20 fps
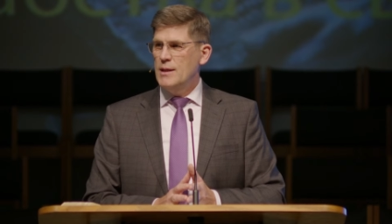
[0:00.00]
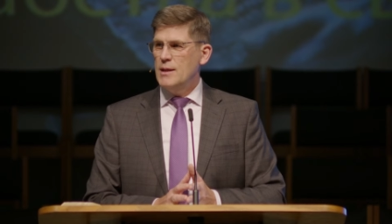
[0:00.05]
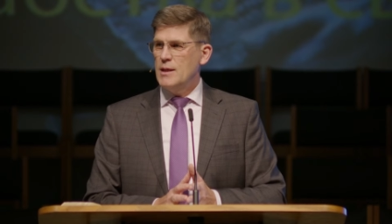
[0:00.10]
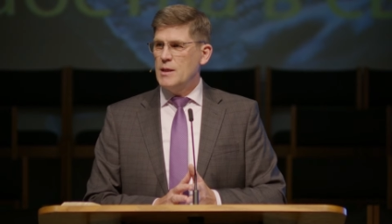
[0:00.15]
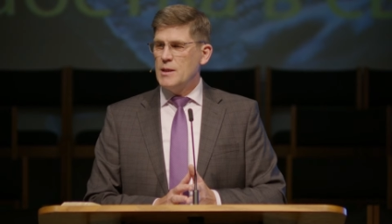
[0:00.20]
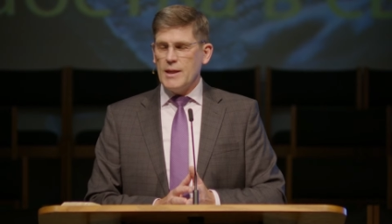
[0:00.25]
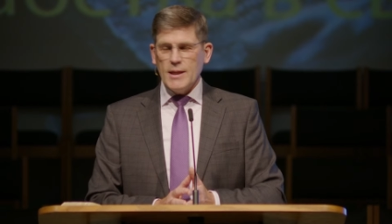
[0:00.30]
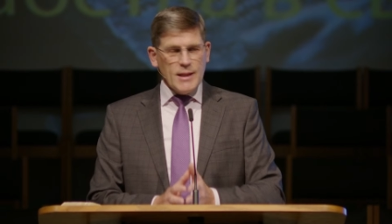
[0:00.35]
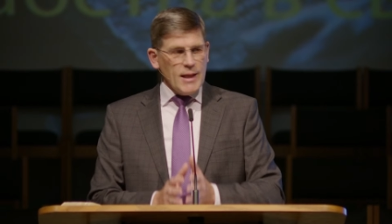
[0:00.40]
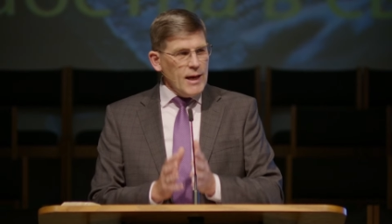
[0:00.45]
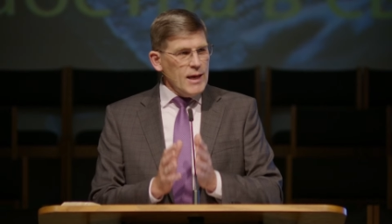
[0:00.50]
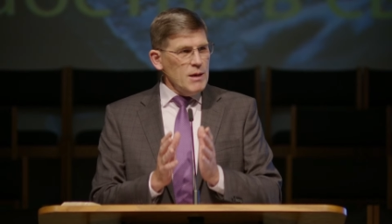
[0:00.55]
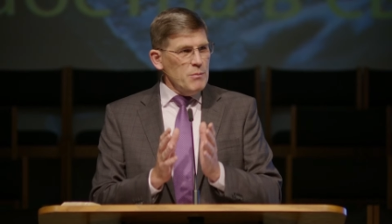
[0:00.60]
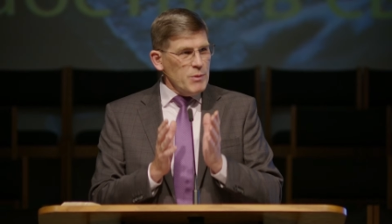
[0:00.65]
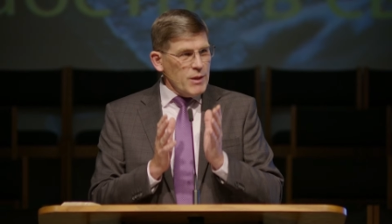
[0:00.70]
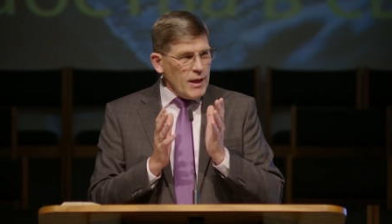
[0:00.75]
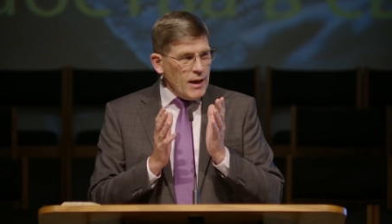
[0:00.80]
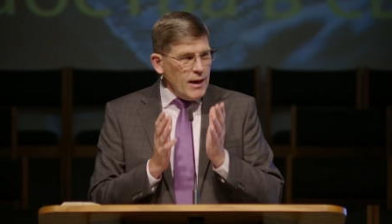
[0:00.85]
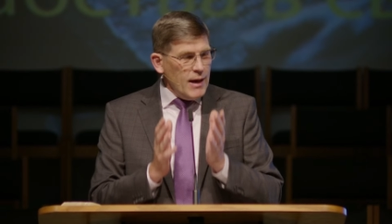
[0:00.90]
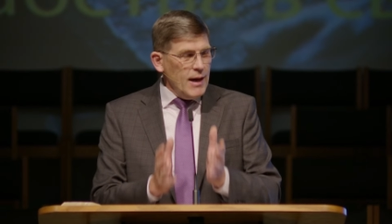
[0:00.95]
Иногда
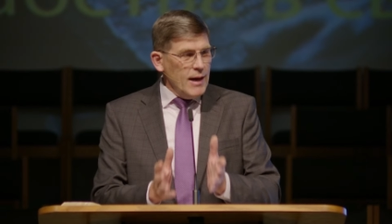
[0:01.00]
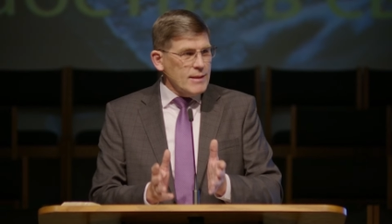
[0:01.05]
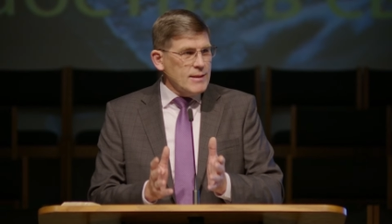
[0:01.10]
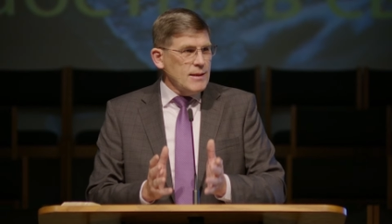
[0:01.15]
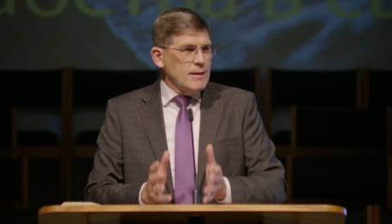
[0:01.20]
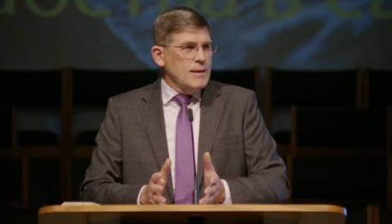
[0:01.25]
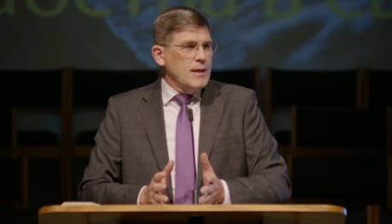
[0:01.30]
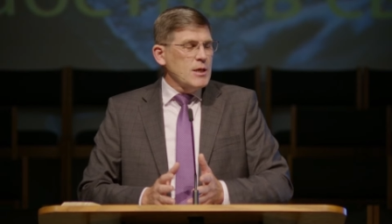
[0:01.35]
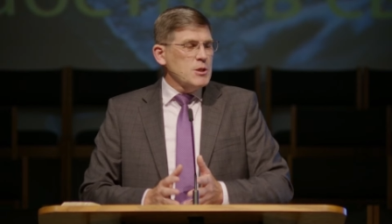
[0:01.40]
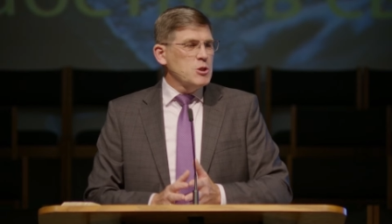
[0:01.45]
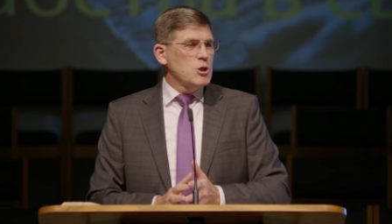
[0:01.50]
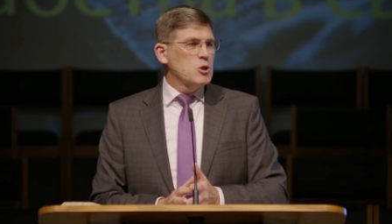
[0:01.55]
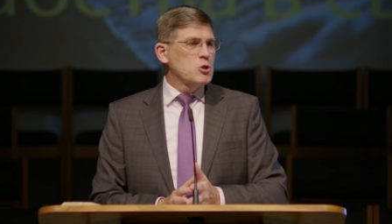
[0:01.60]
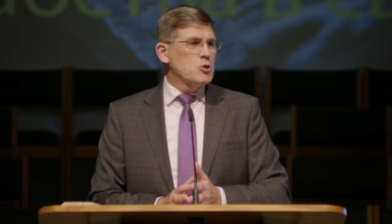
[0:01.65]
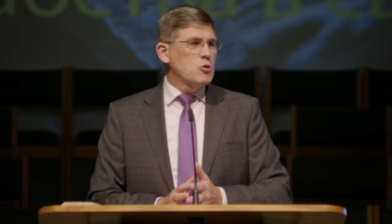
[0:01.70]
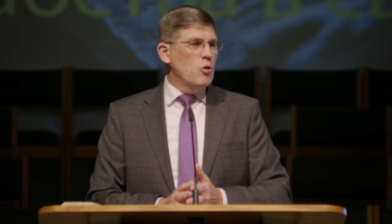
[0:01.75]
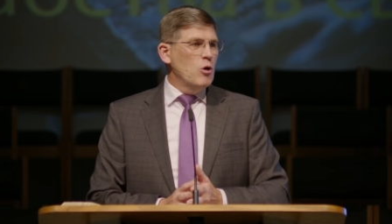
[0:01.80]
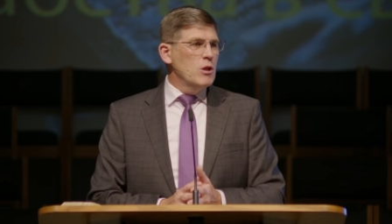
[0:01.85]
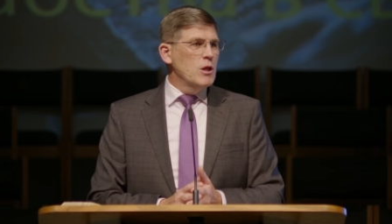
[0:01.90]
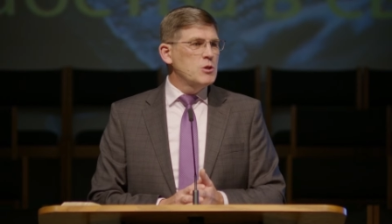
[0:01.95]
именно это наша
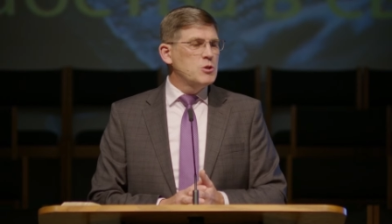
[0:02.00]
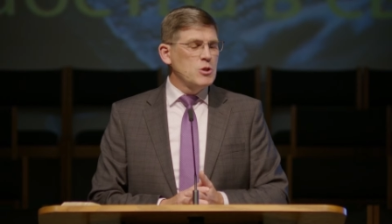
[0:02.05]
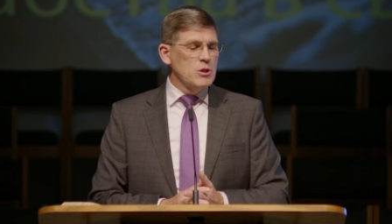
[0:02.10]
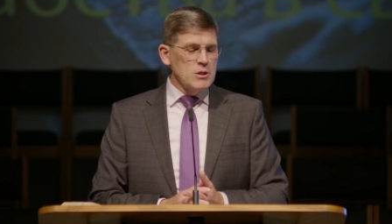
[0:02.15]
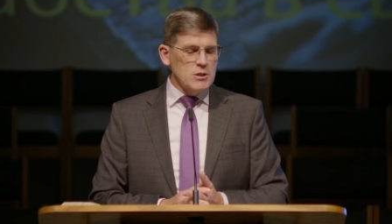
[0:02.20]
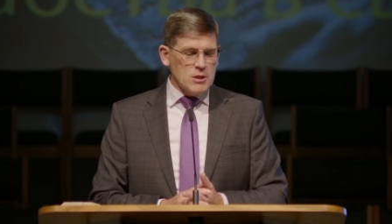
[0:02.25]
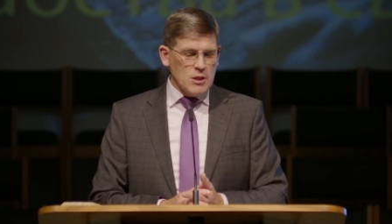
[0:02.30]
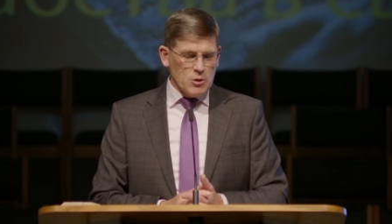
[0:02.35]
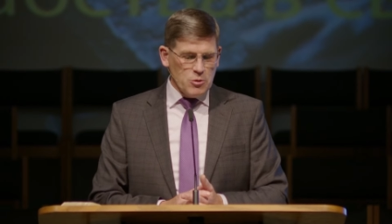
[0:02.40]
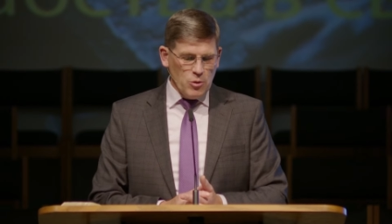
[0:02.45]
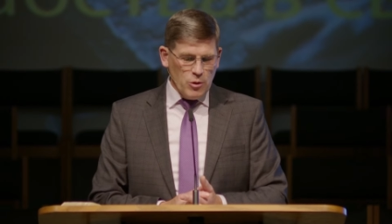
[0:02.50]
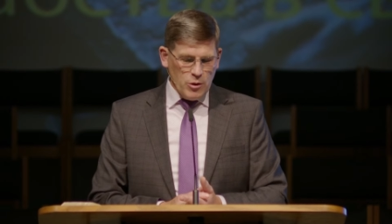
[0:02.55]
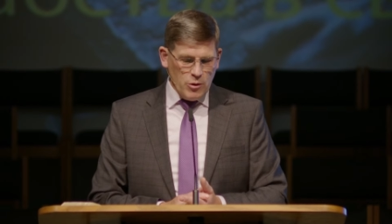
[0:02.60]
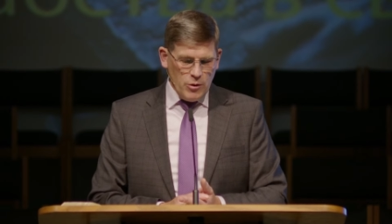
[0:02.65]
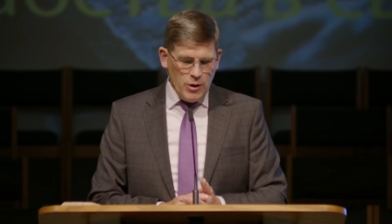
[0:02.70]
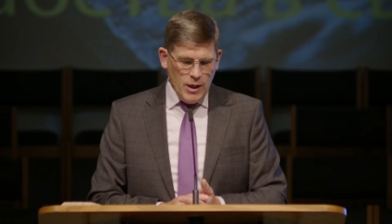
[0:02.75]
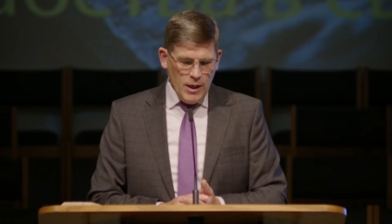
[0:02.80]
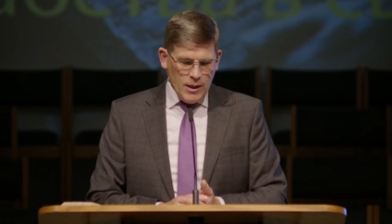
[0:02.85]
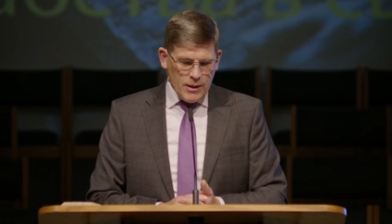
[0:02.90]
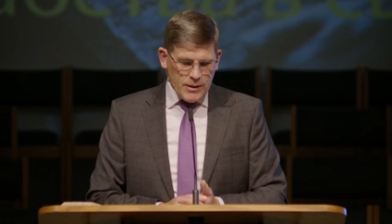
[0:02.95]
школа, через
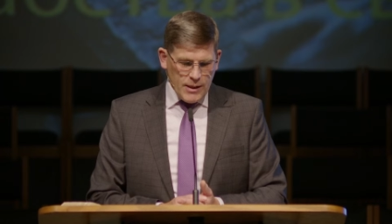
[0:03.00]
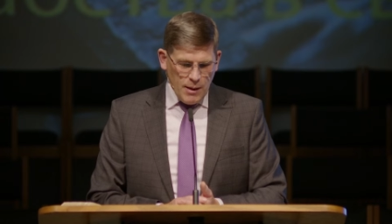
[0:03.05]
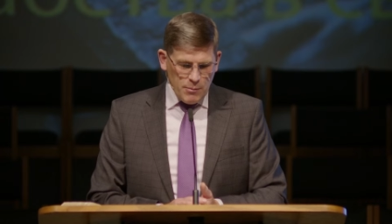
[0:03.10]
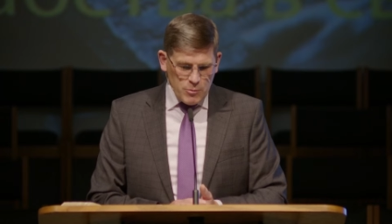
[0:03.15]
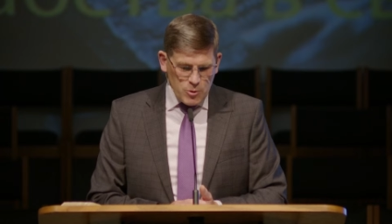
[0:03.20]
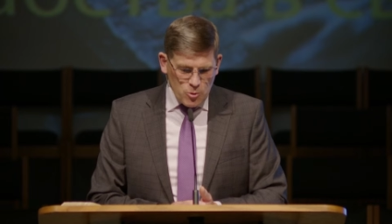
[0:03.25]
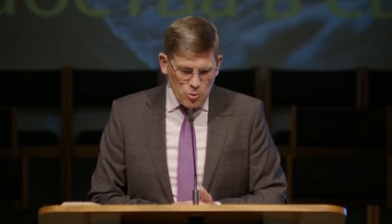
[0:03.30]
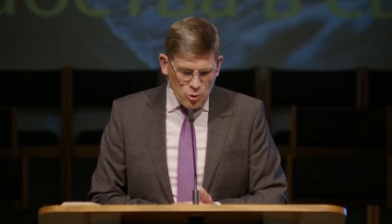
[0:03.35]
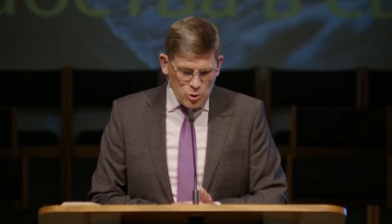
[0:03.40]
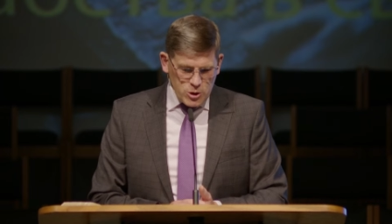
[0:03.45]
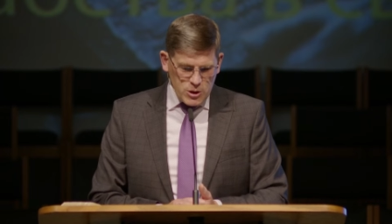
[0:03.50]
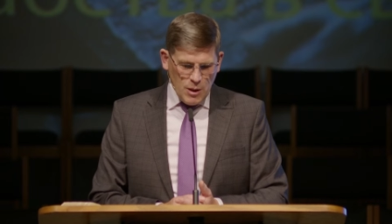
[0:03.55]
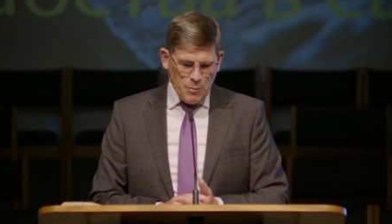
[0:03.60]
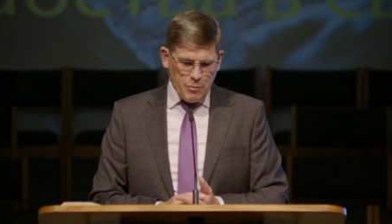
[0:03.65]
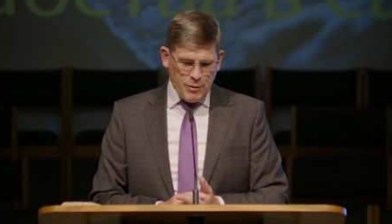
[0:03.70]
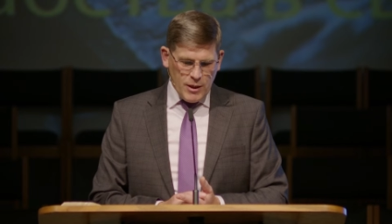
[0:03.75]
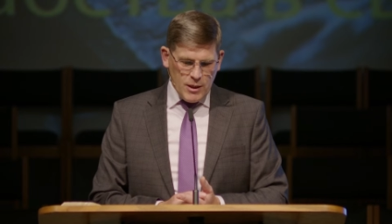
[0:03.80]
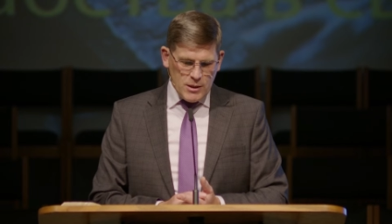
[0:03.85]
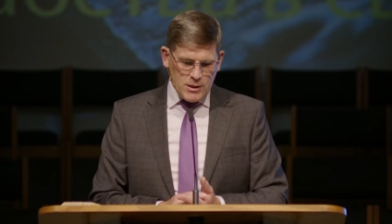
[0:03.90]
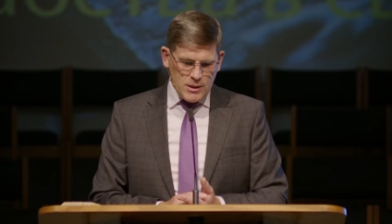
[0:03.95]
которую нам нужно
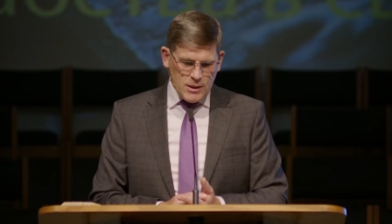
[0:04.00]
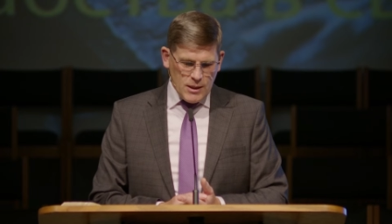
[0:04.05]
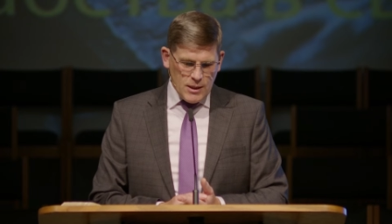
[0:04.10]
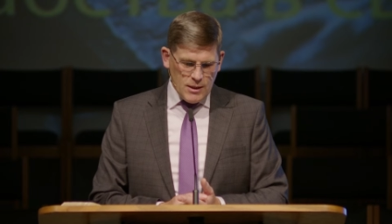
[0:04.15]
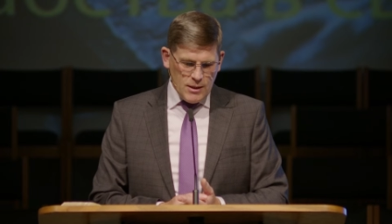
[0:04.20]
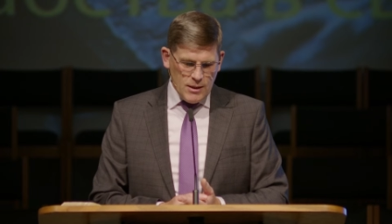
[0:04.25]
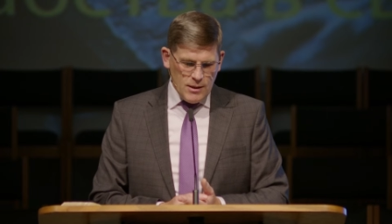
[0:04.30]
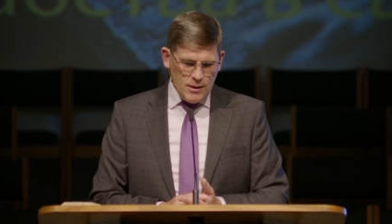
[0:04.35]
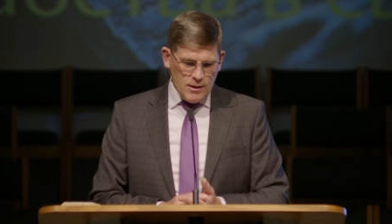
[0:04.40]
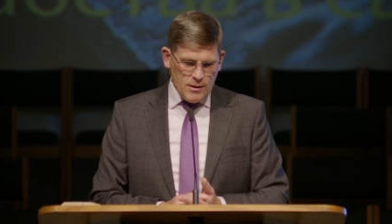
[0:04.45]
пройти,